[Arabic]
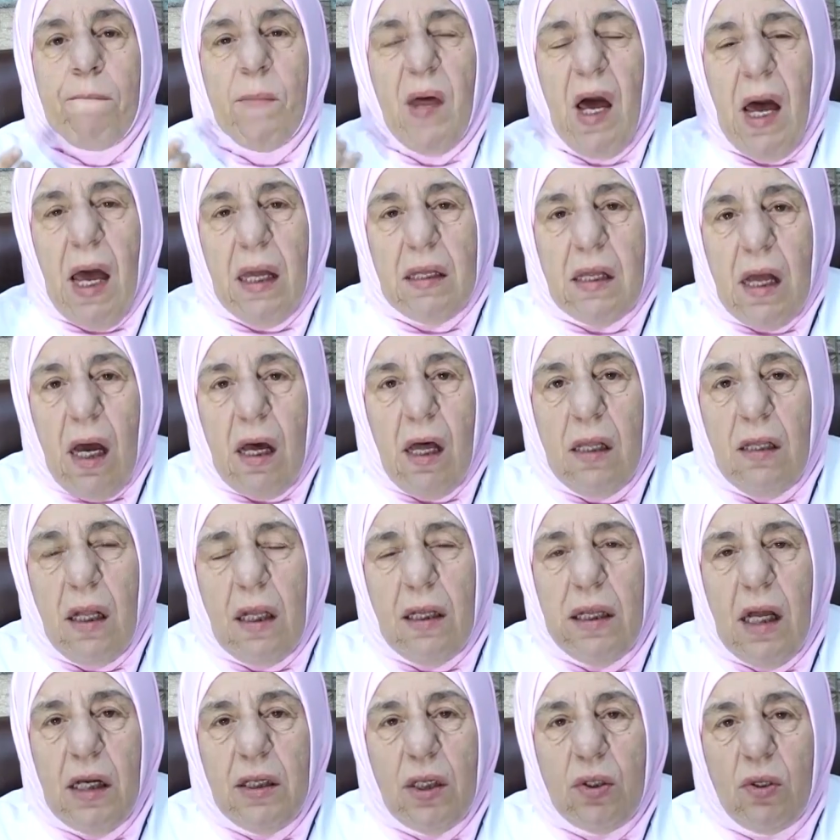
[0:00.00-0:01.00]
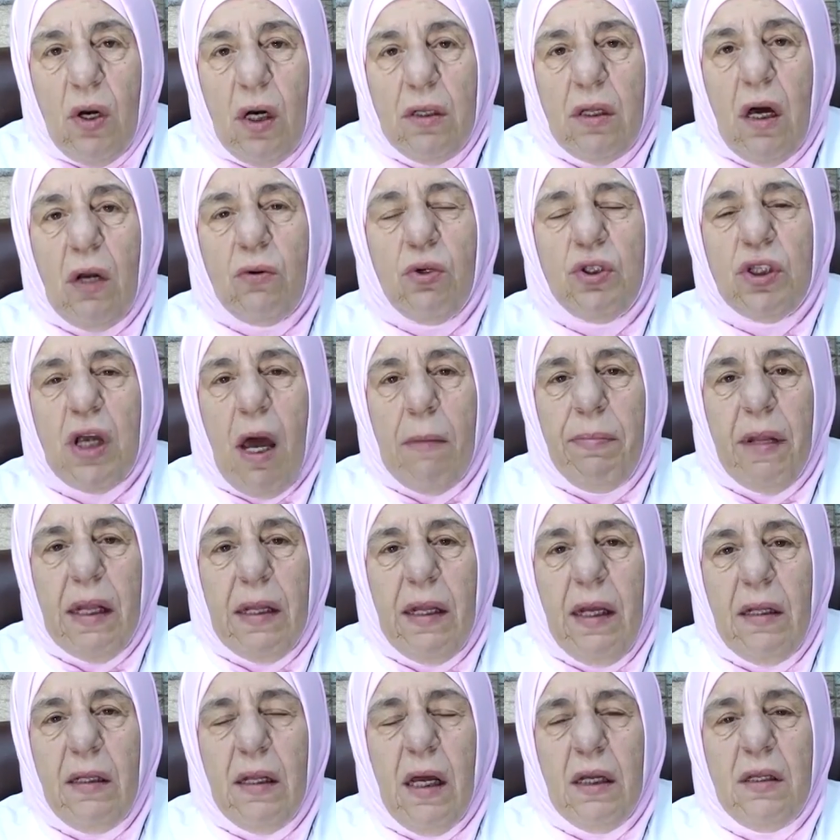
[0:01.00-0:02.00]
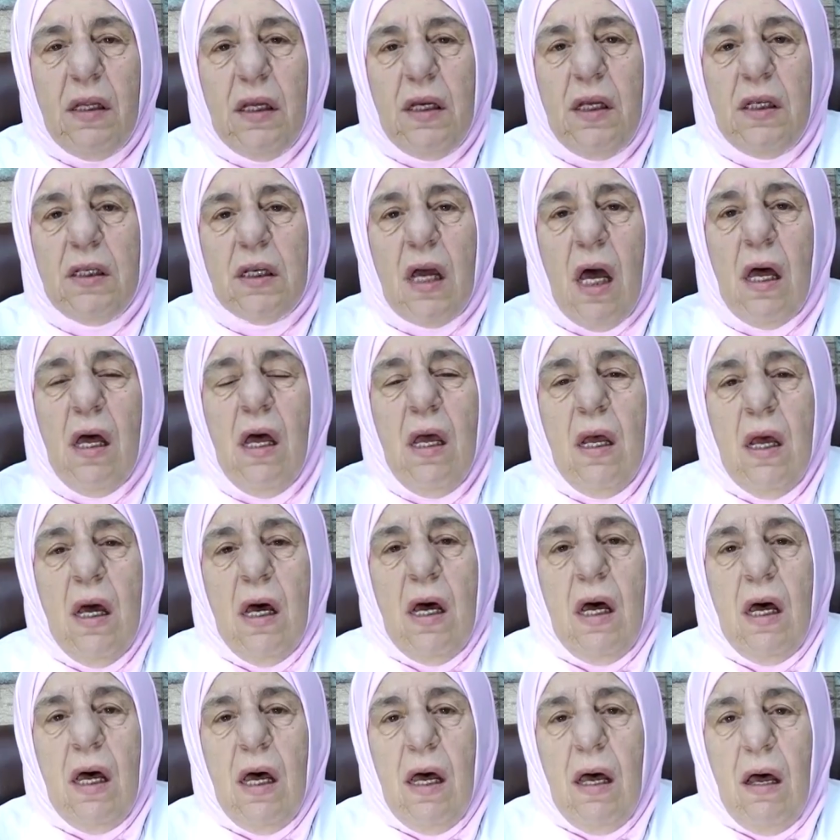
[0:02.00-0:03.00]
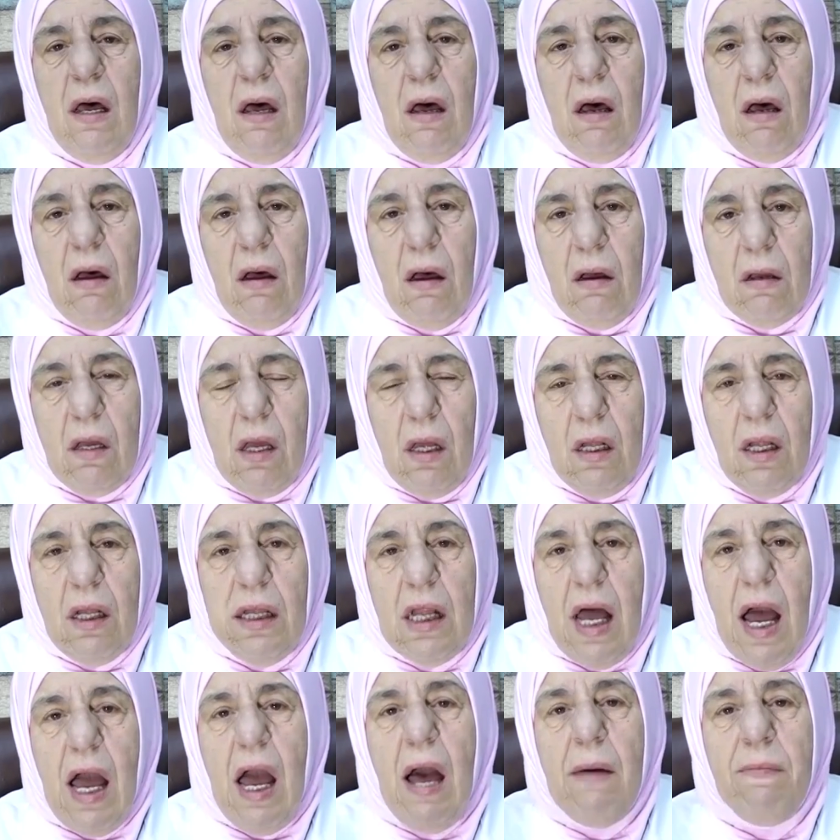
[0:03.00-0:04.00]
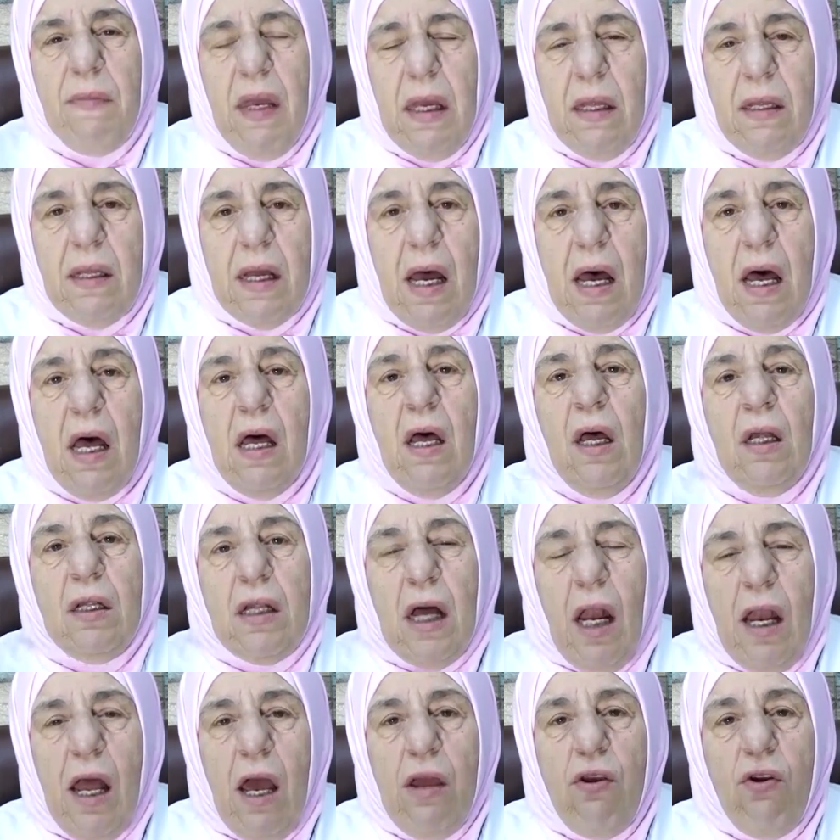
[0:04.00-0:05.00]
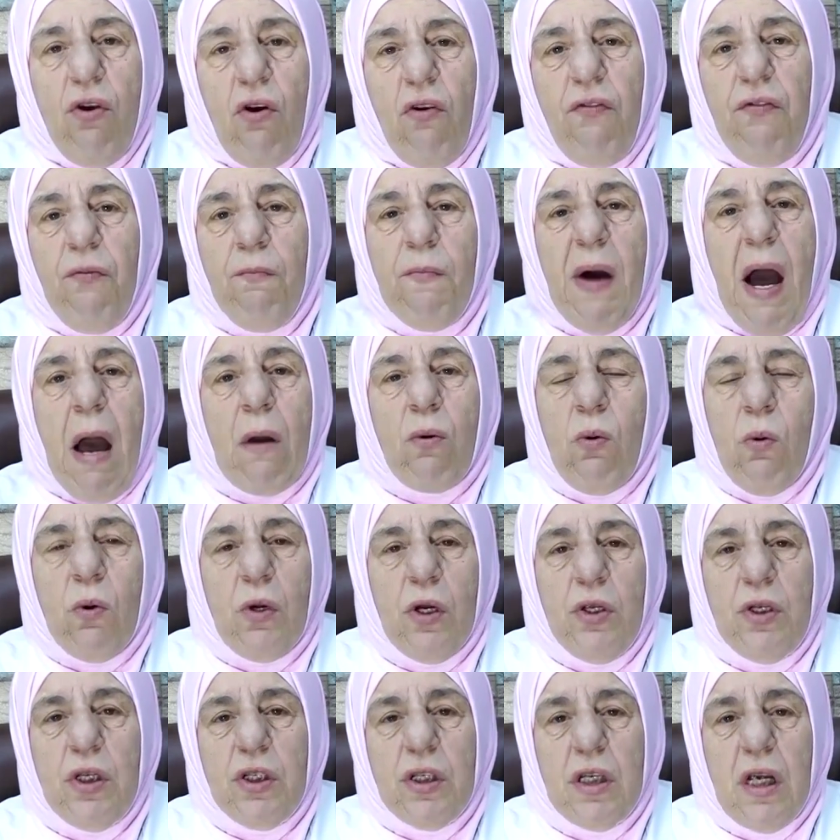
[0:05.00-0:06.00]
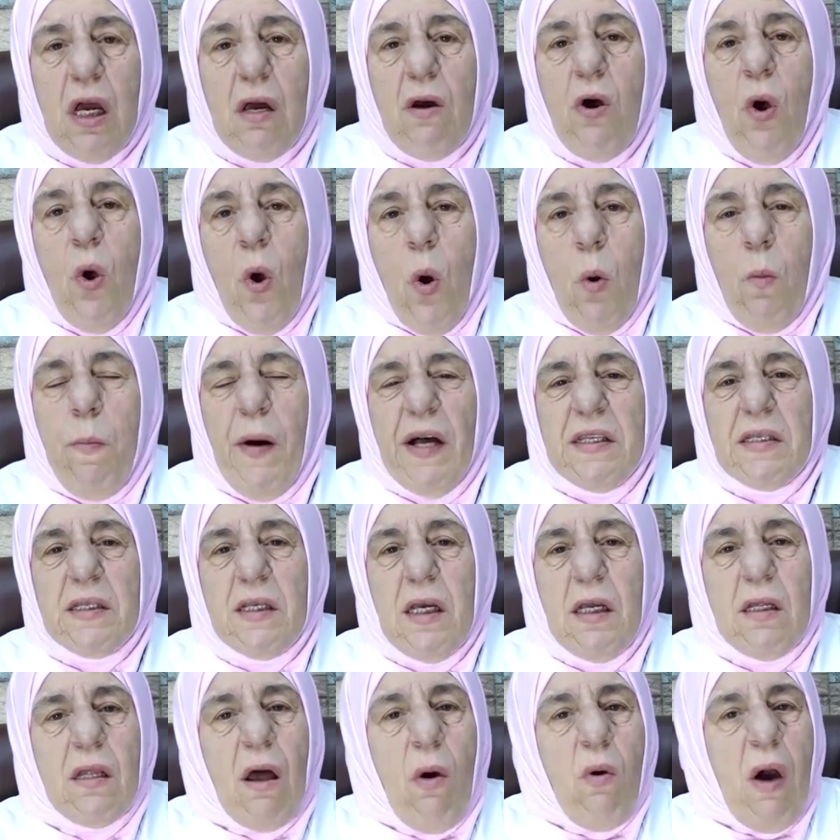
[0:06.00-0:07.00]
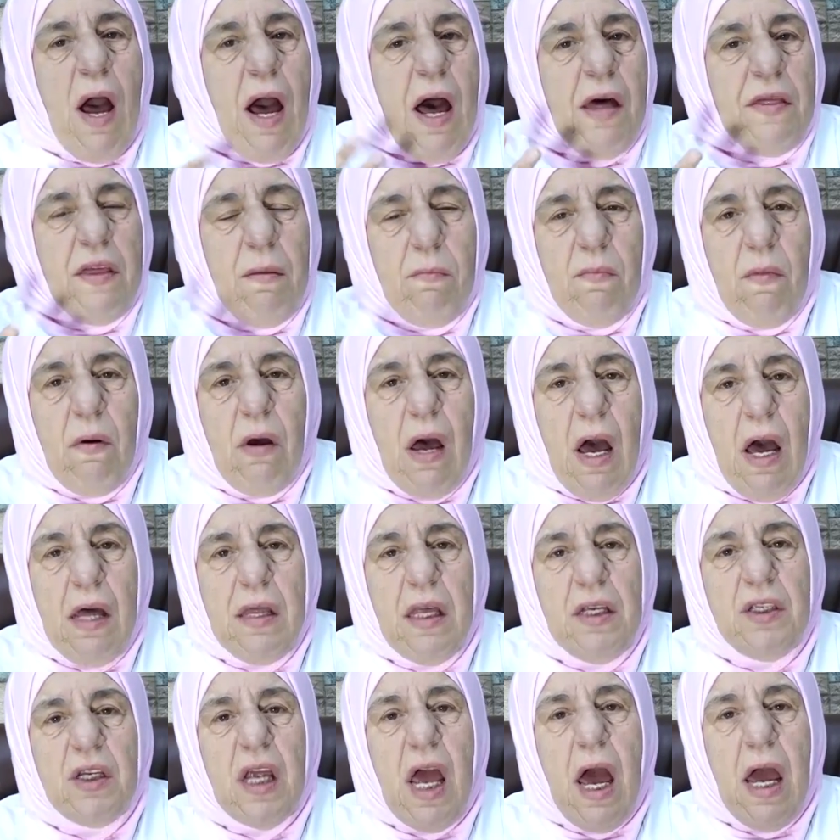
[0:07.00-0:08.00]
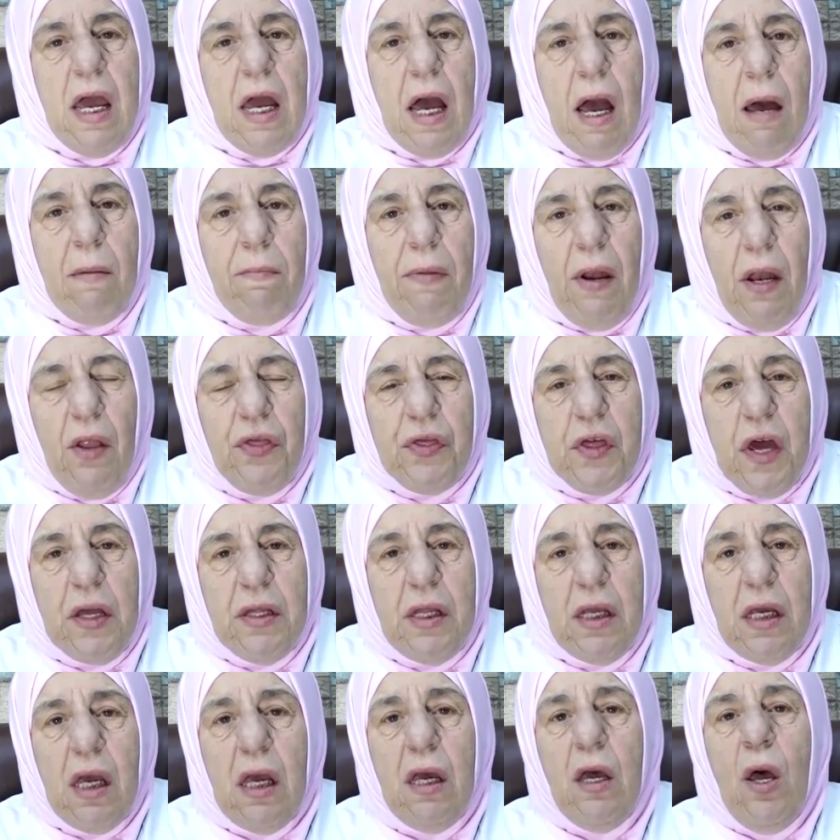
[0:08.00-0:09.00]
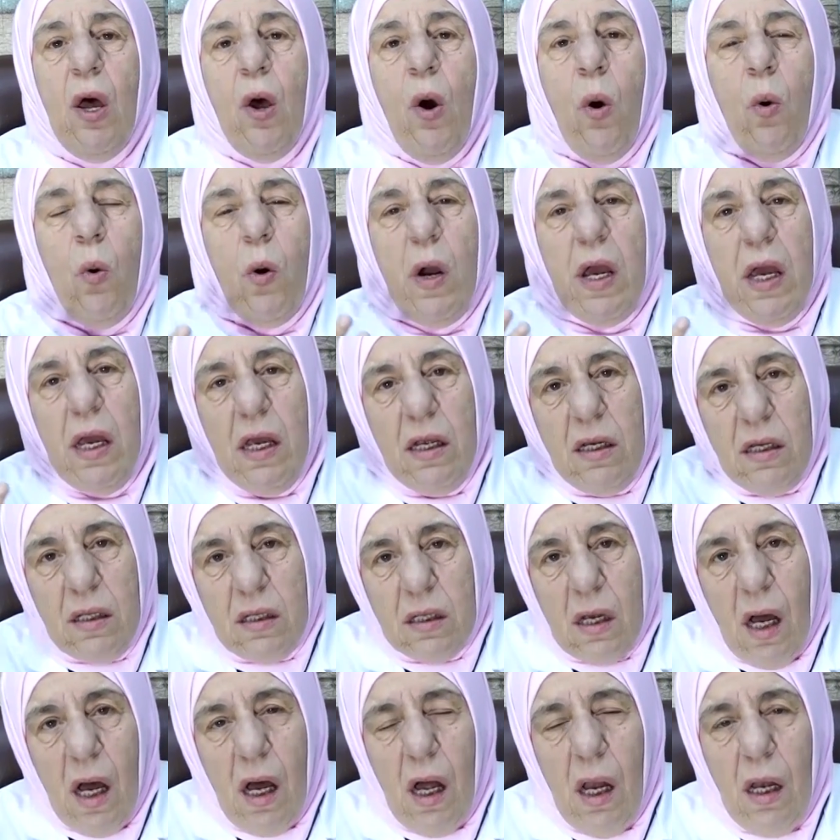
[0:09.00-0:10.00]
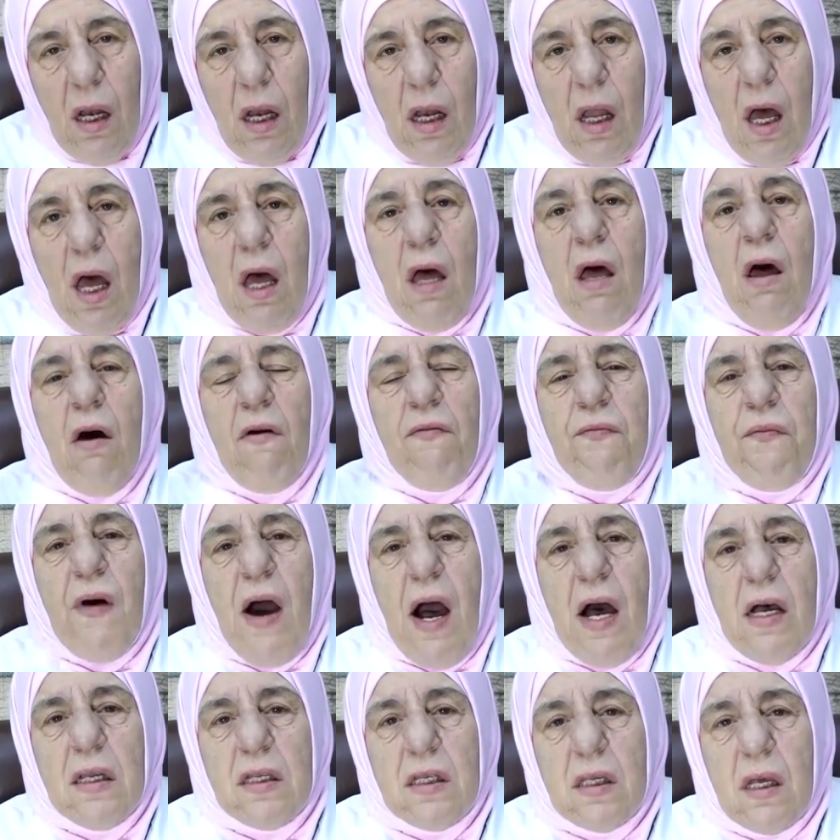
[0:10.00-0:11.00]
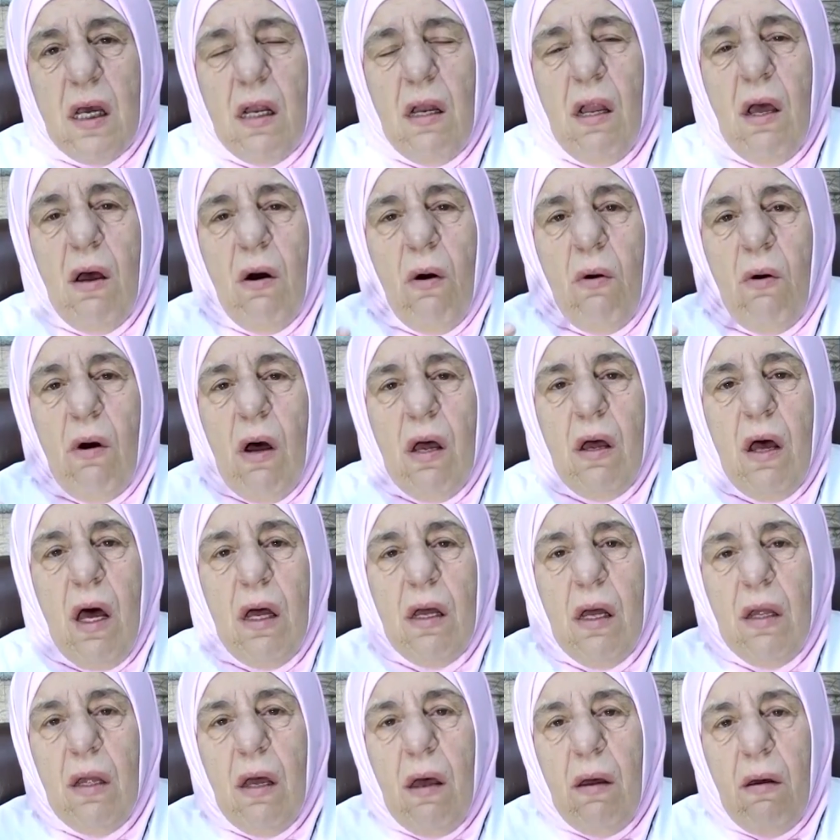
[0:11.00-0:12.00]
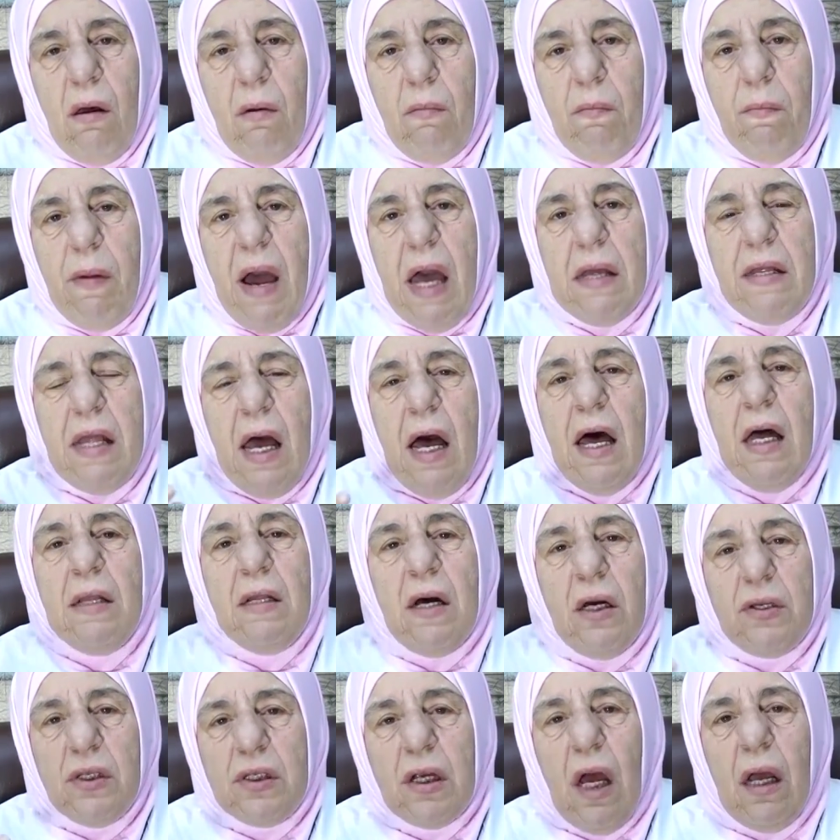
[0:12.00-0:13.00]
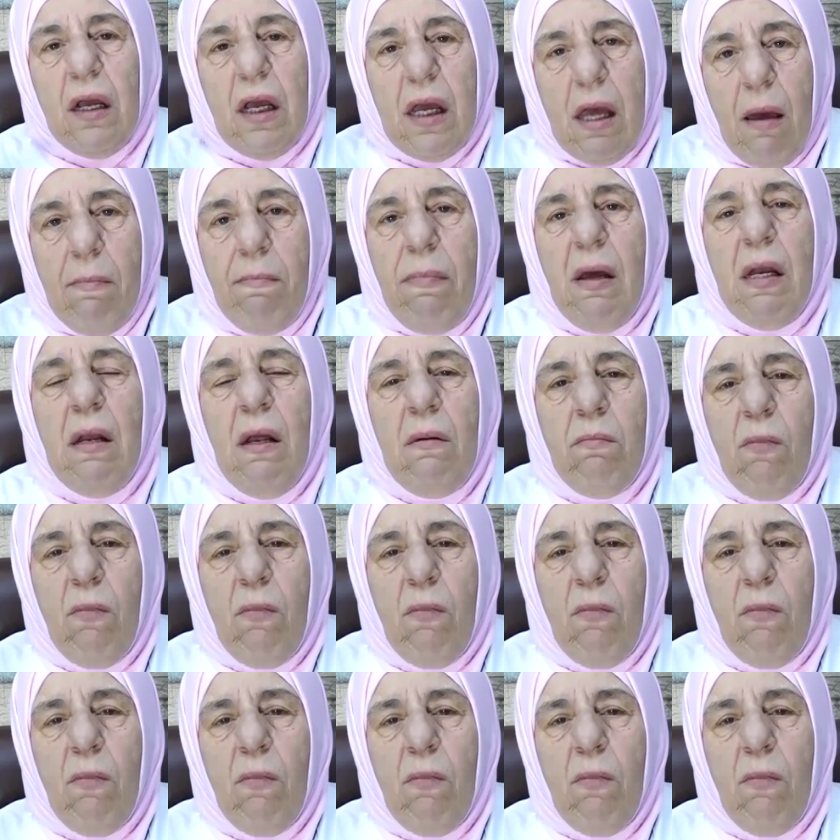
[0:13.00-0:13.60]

رحت اخذت له سونار وجابت لي النتيجه آه، كتله حميده تليف ماكو كشيه وبسيطه وهذه هذه شائعه بالثدي وان شاء الله فاصل وبعدها نرجع نكمل